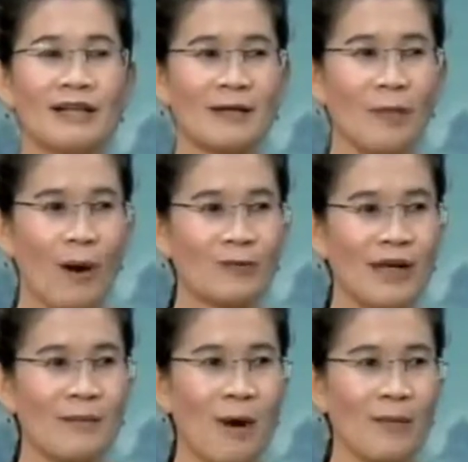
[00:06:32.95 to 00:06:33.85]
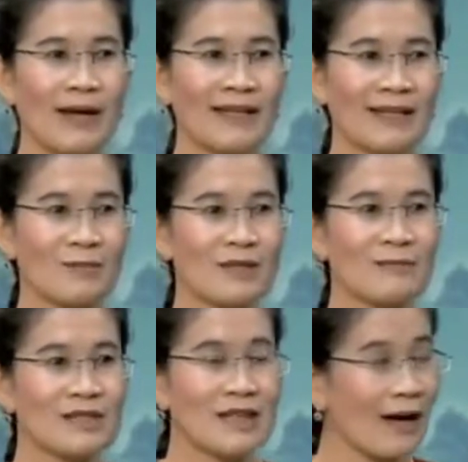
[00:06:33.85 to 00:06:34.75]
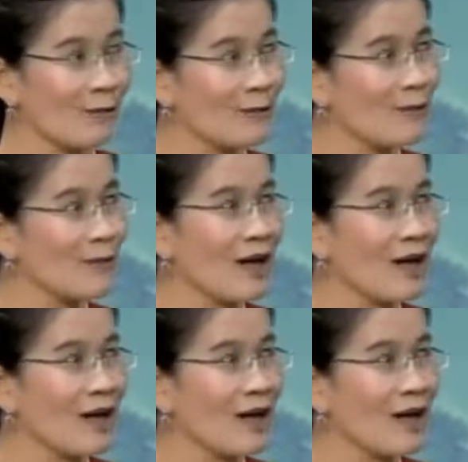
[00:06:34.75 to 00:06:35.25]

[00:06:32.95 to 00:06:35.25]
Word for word: ngày 1 tháng 1 2016